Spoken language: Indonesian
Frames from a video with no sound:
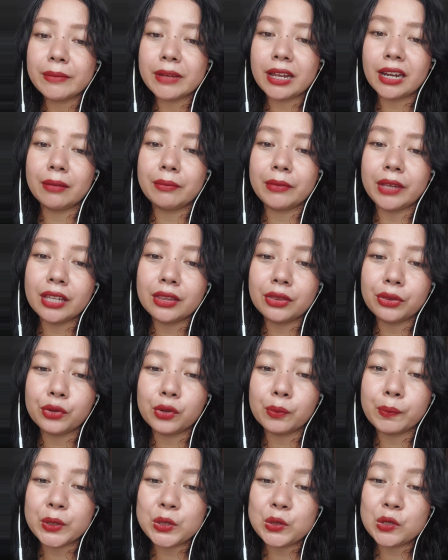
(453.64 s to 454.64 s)
Malam
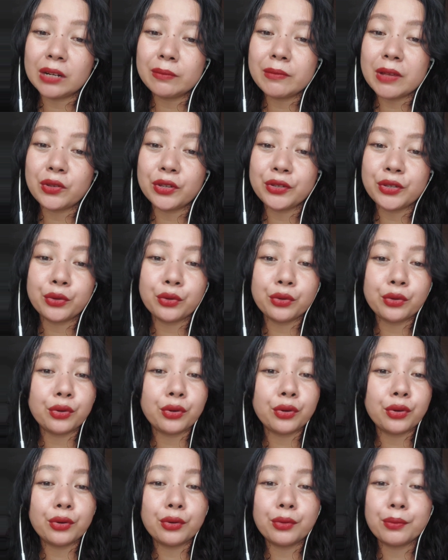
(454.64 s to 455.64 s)
itu penjualan bakso
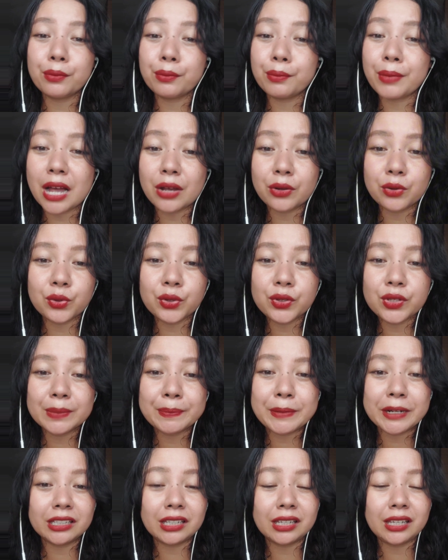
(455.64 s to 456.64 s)
itu bagus
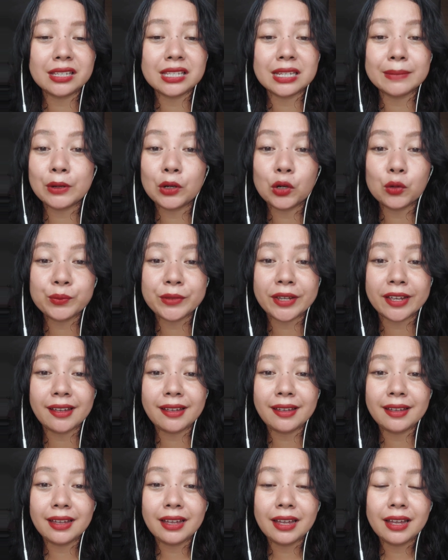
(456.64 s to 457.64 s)
seperti
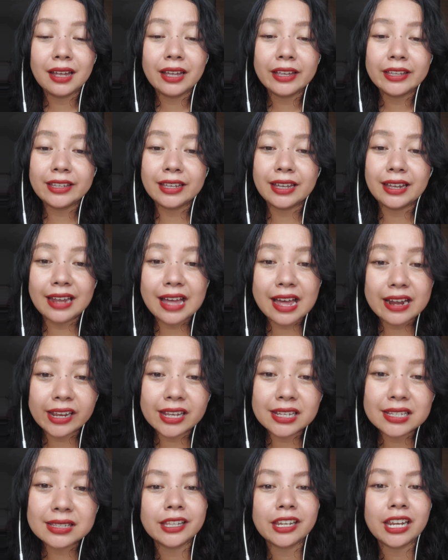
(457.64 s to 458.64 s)
sebelumnya, ya
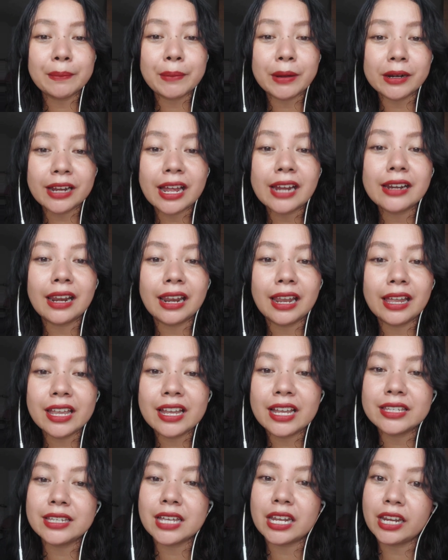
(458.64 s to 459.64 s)
laris tidak pernah ada lagi
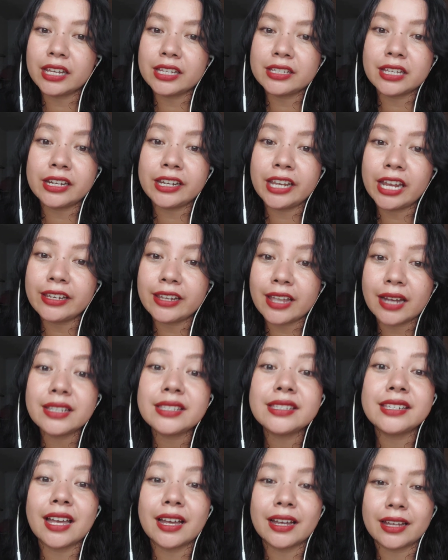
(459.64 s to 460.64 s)
kejadian-kejadian yang
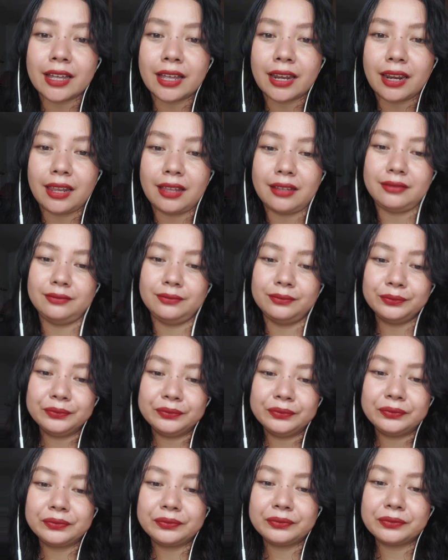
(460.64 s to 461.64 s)
janggal.
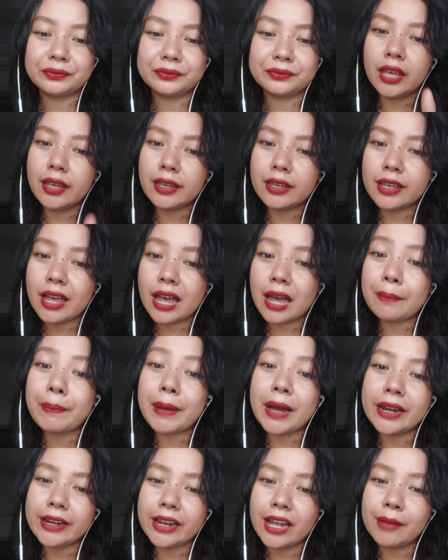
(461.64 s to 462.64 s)
Hingga
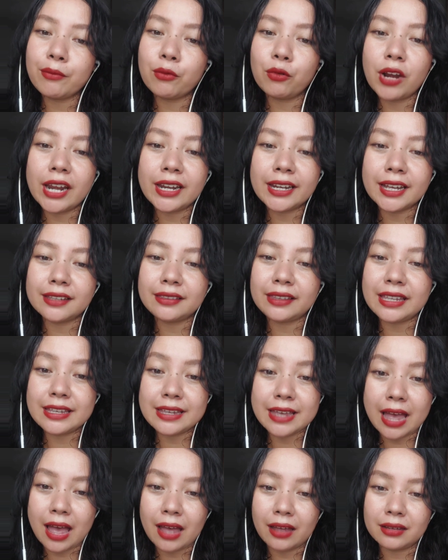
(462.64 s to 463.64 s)
pada bulan
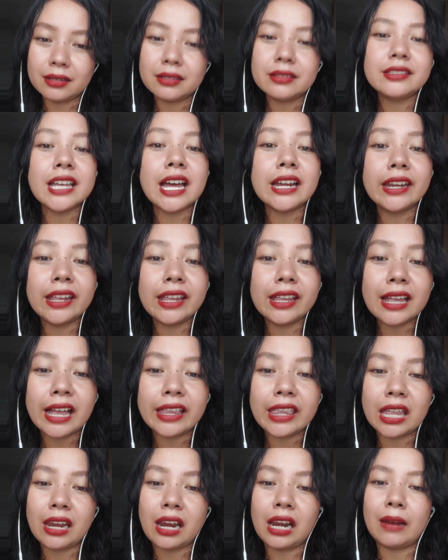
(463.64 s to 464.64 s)
ketiga, jadi
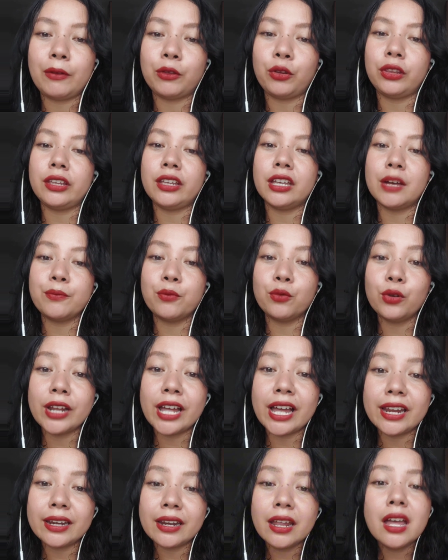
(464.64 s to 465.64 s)
hanya dalam waktu tiga
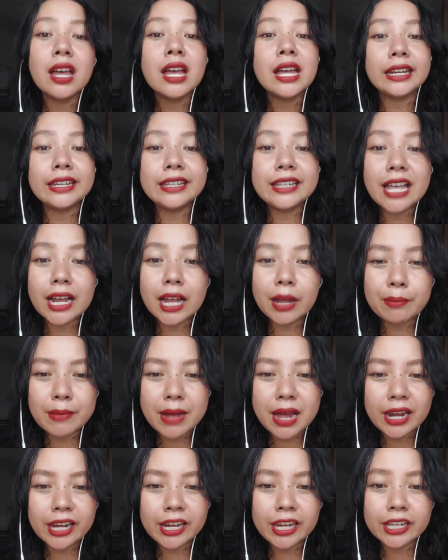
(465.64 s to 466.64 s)
bulan dia
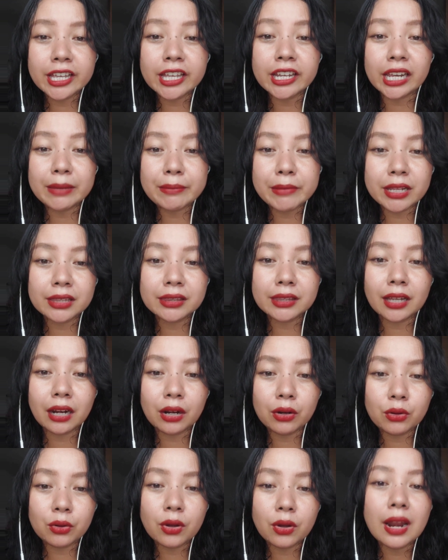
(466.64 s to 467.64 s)
kembali dikirimin
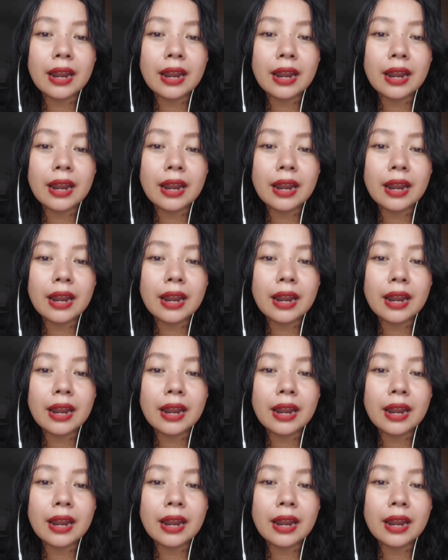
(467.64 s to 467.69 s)
teluh